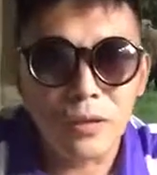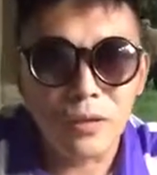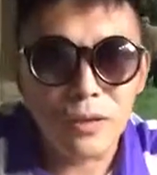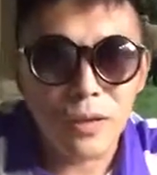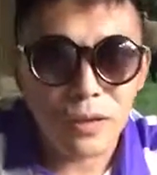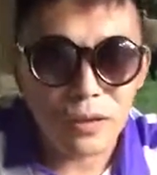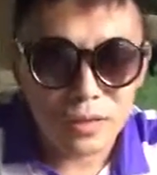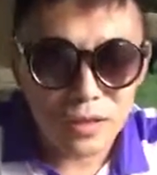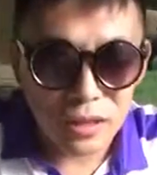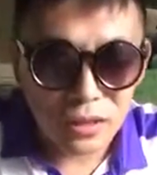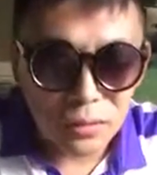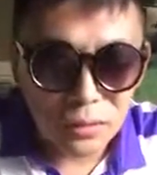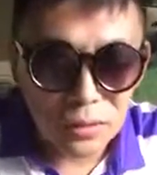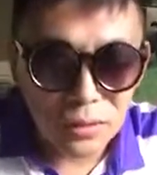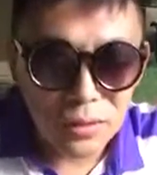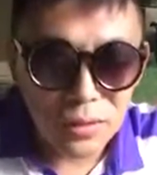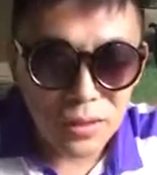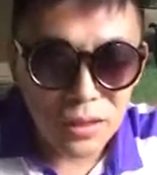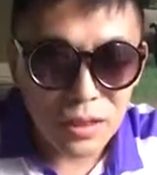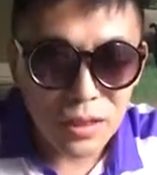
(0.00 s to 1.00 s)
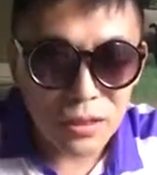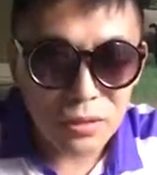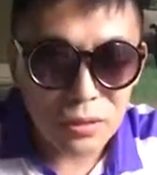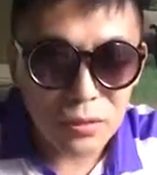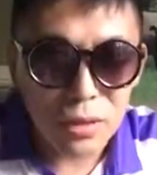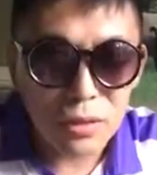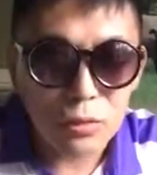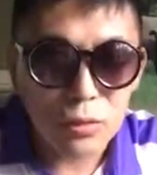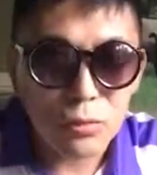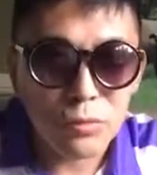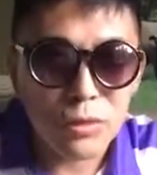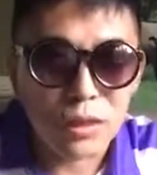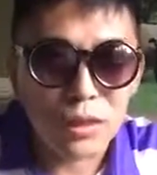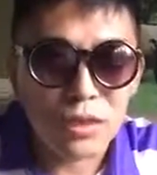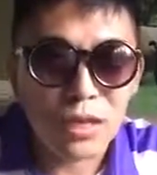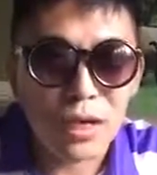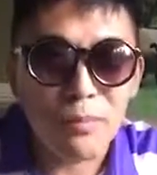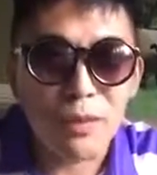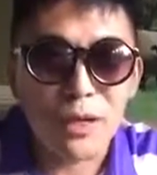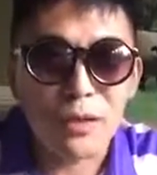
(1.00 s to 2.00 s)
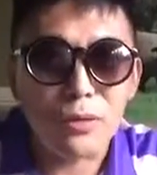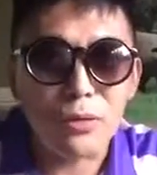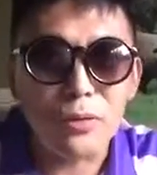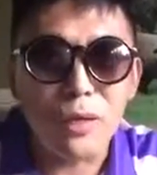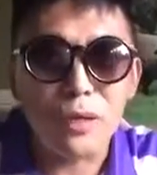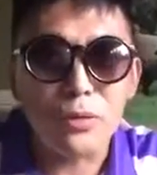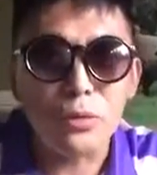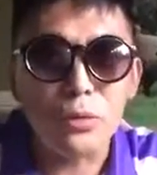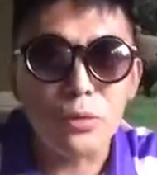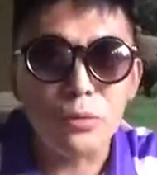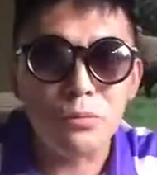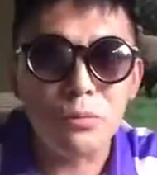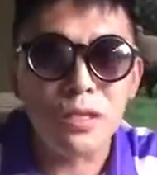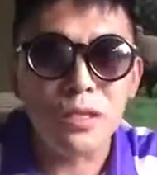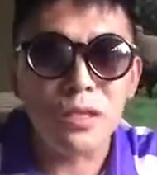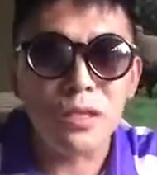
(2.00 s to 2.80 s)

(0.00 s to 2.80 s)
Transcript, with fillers: 要整顿这个中央军委，他把中央军